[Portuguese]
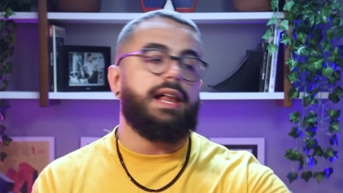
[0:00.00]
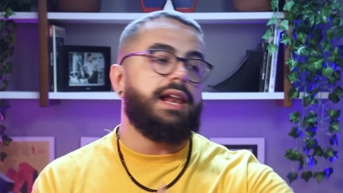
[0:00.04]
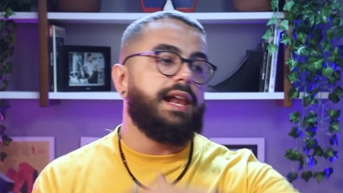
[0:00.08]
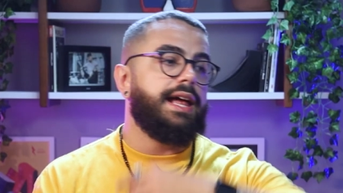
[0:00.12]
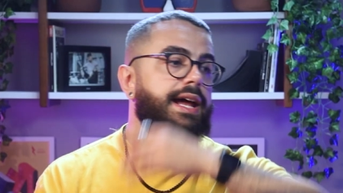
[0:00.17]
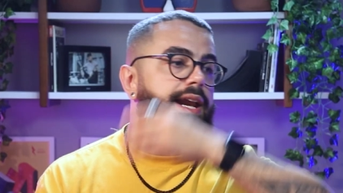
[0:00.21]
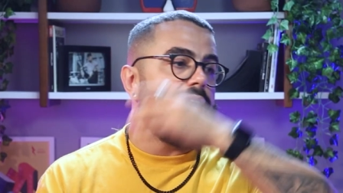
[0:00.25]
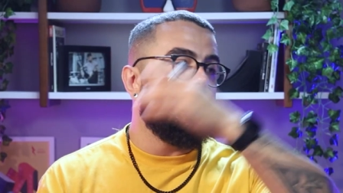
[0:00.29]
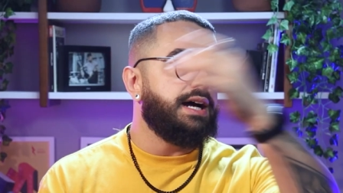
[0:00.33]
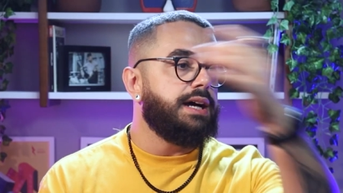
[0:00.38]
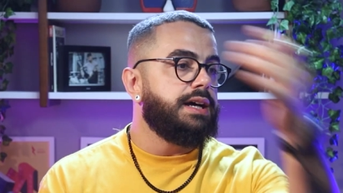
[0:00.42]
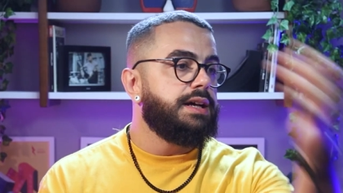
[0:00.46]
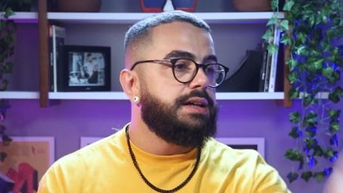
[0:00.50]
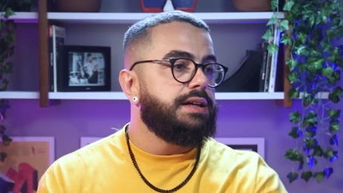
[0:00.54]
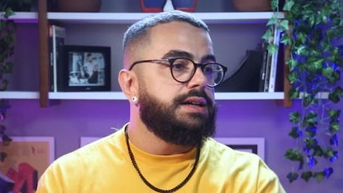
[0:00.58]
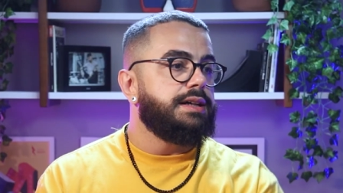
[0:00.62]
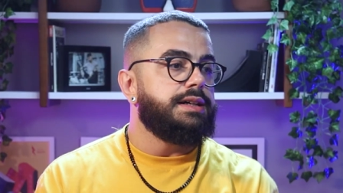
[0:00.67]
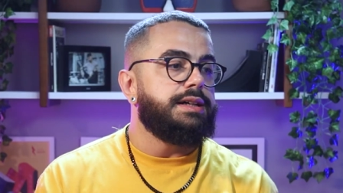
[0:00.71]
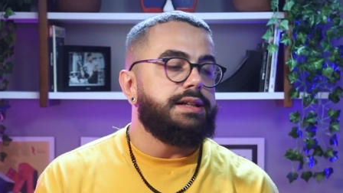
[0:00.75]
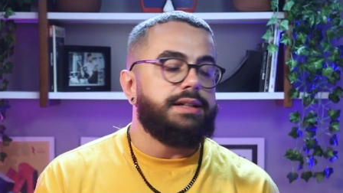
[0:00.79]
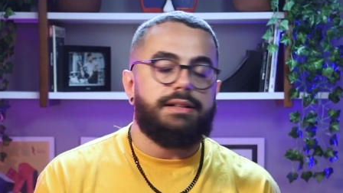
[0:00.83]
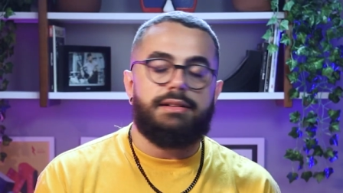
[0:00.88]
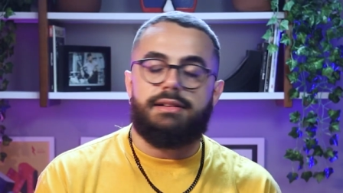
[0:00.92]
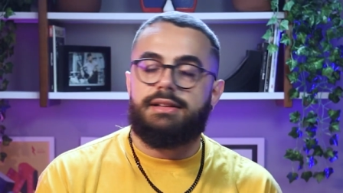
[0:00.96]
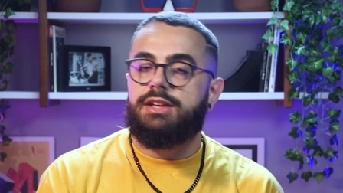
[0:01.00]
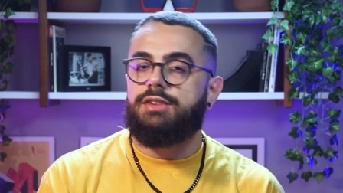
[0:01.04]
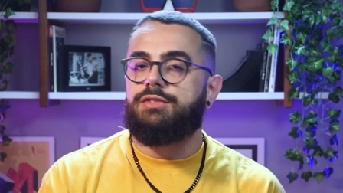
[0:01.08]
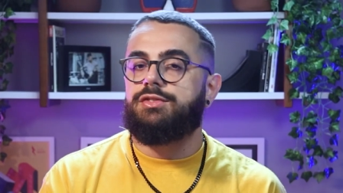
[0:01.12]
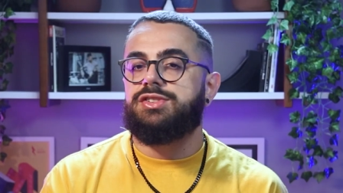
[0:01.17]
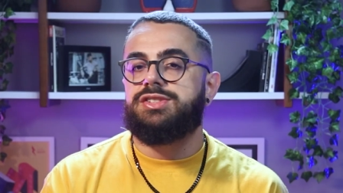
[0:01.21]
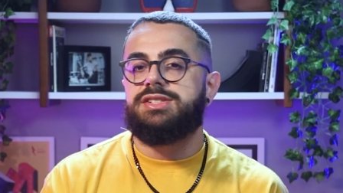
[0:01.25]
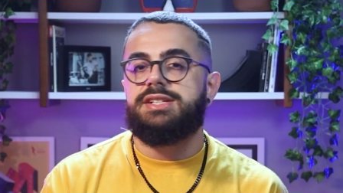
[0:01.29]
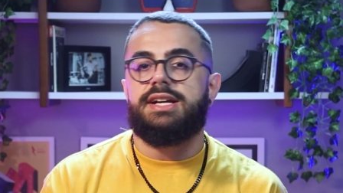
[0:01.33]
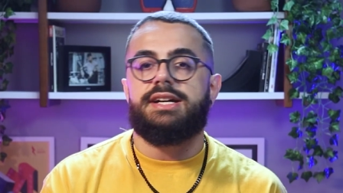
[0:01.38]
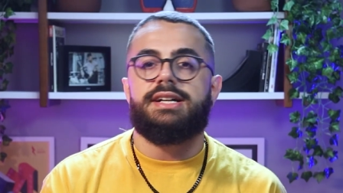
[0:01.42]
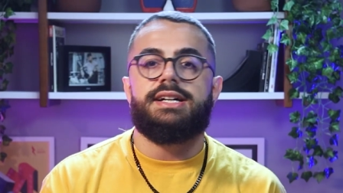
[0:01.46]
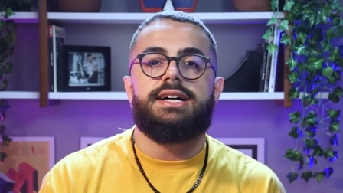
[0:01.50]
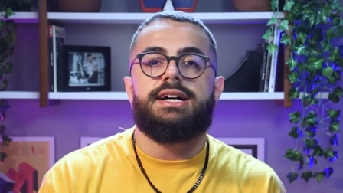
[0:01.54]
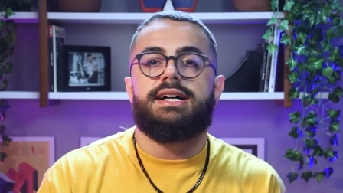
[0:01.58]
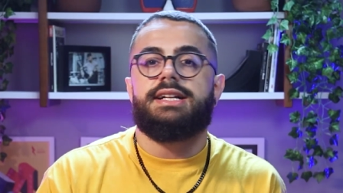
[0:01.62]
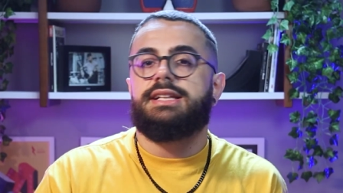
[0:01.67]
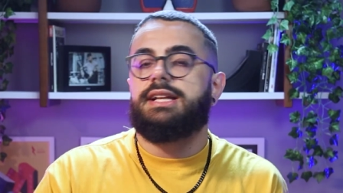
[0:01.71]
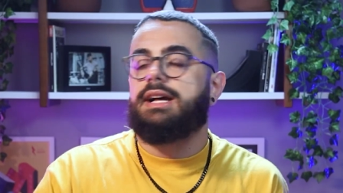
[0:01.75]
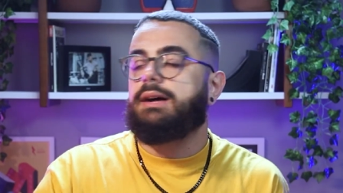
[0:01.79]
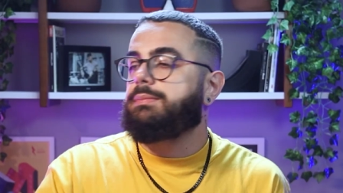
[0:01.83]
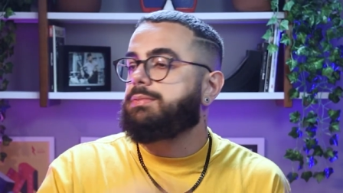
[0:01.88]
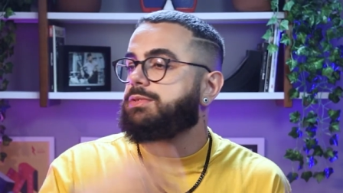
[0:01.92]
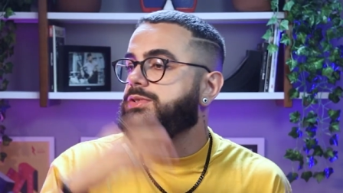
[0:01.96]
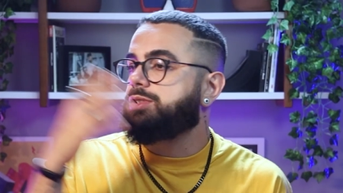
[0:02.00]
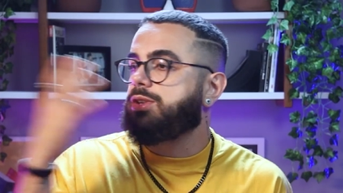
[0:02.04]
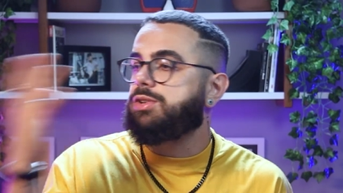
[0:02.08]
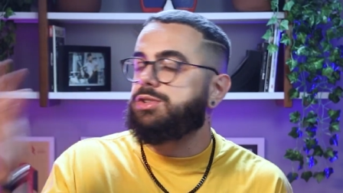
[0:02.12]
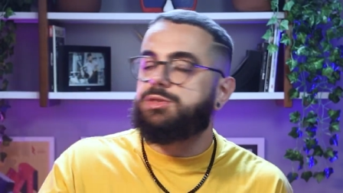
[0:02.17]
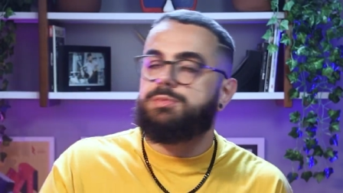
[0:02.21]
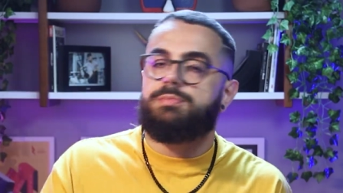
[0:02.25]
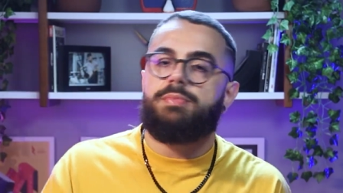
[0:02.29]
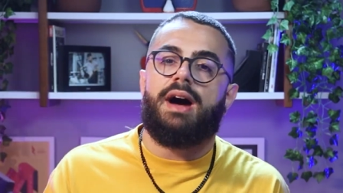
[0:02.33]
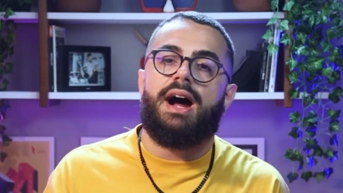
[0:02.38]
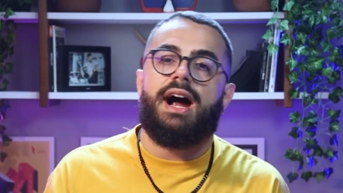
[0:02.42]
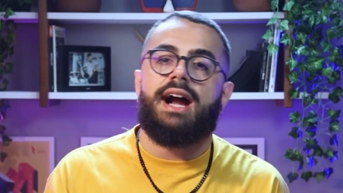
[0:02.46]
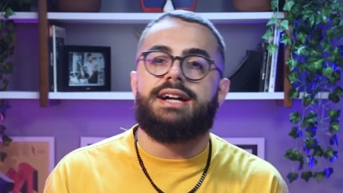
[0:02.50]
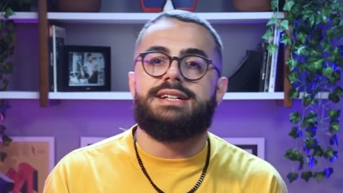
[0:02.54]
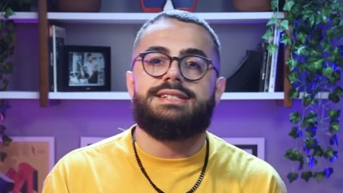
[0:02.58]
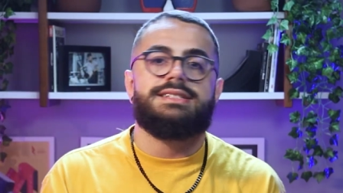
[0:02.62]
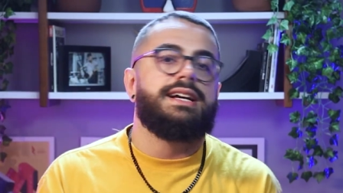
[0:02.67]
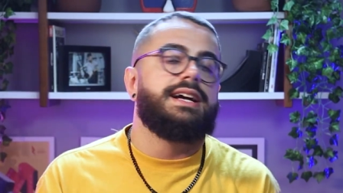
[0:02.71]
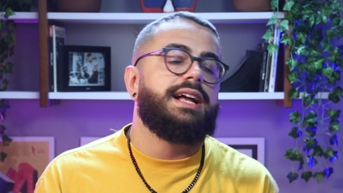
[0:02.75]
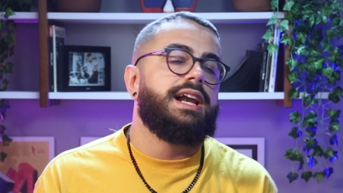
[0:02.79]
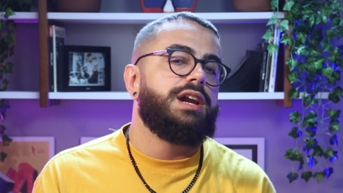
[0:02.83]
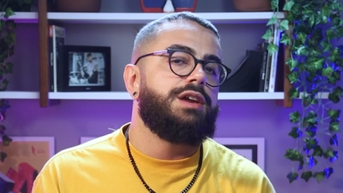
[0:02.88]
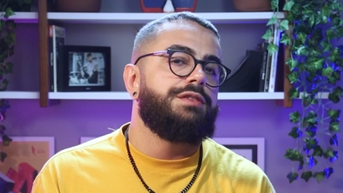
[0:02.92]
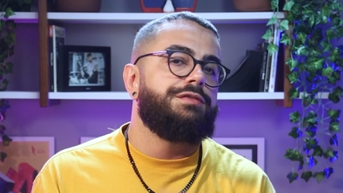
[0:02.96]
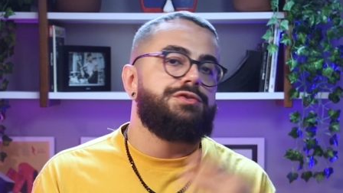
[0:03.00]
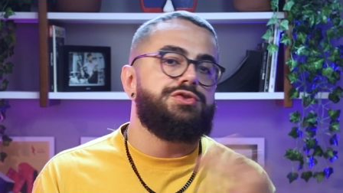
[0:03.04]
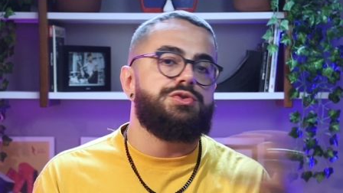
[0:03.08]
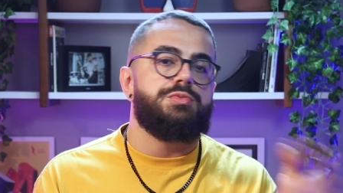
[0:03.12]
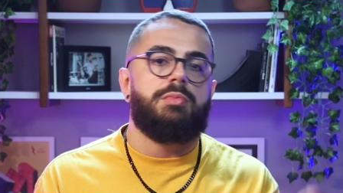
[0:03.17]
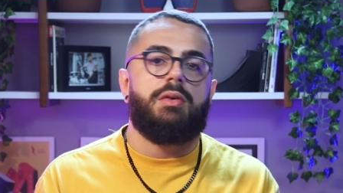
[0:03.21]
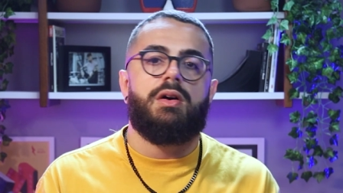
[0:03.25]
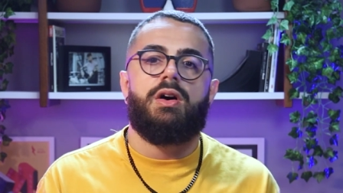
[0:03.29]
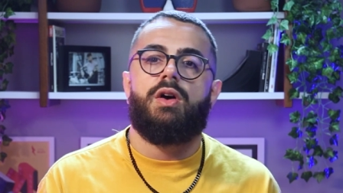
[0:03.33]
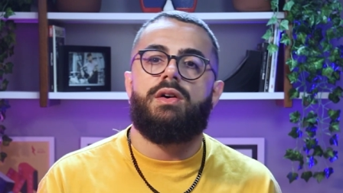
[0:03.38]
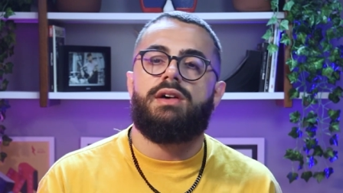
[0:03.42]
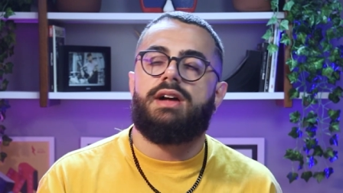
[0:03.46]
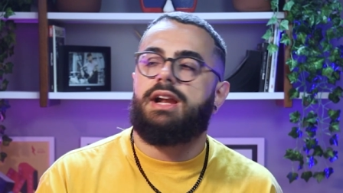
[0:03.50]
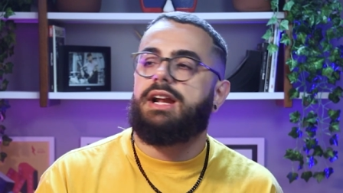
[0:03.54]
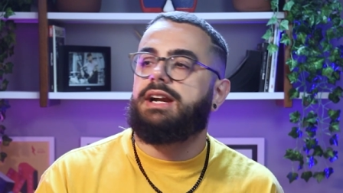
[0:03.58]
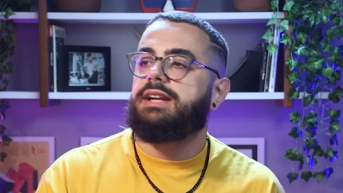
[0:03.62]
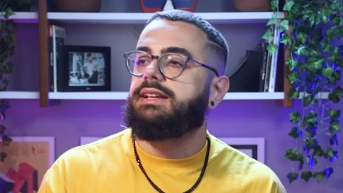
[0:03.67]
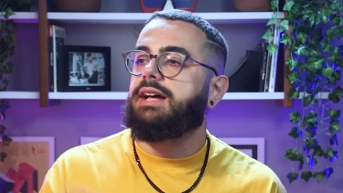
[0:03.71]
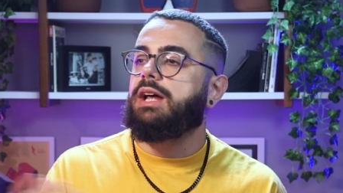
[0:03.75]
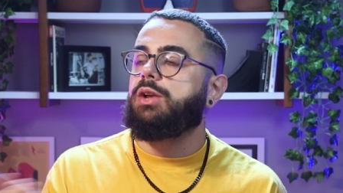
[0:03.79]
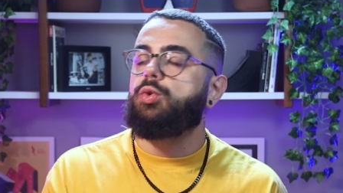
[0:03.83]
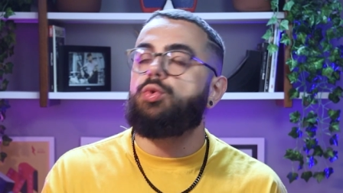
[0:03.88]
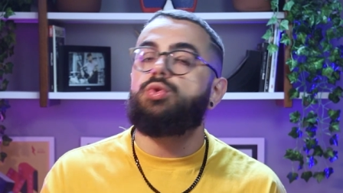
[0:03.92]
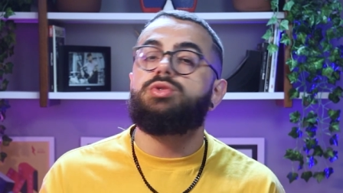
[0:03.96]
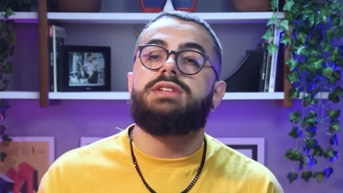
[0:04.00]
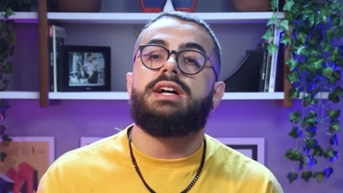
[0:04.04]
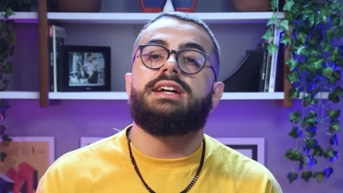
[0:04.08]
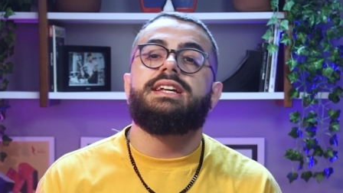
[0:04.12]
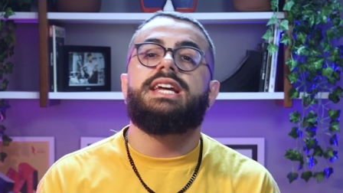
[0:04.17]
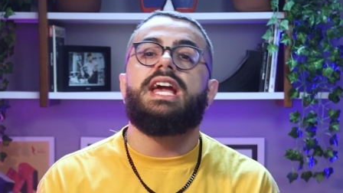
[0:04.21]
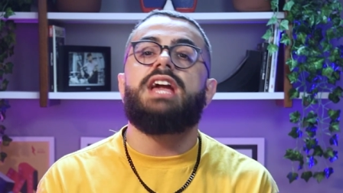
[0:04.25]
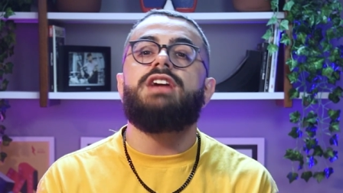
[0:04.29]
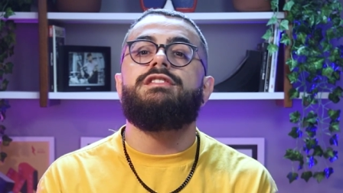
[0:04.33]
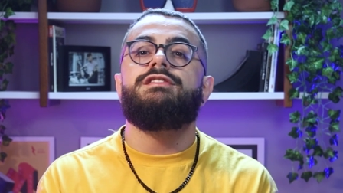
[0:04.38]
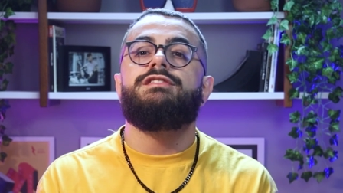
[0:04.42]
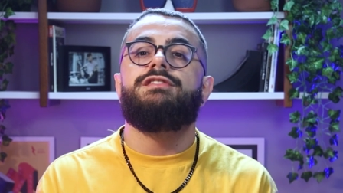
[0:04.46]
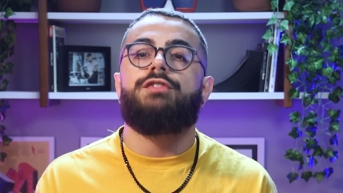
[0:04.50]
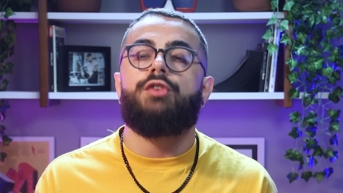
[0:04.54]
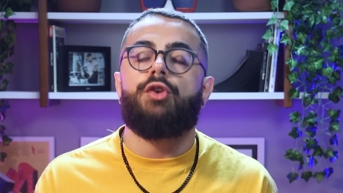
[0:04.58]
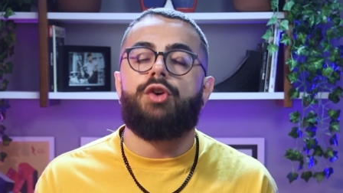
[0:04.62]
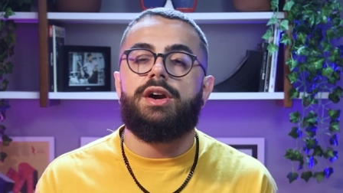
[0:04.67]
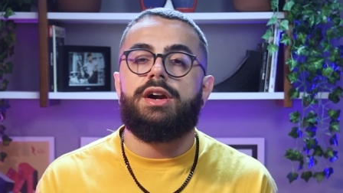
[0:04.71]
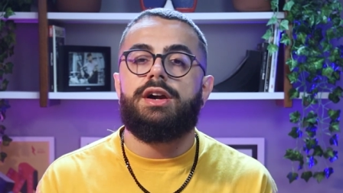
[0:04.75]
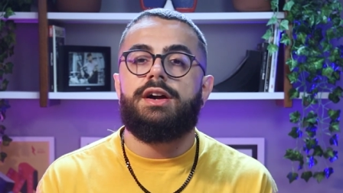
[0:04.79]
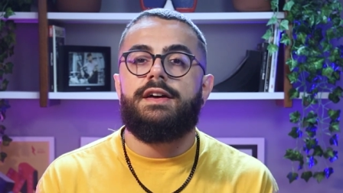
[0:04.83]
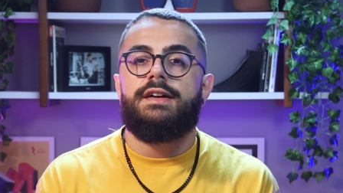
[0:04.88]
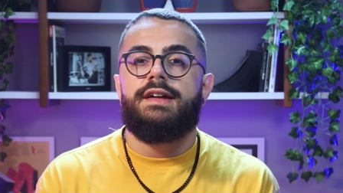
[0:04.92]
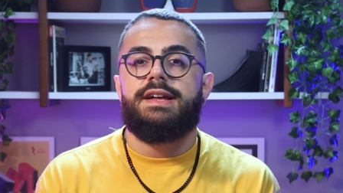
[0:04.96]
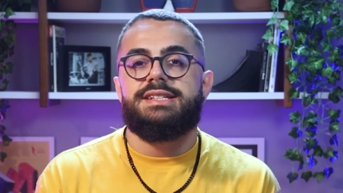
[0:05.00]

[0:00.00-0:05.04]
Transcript: galera uh, que você anda, pros seus parceiros, galera do futebol, galera da luta, quem for.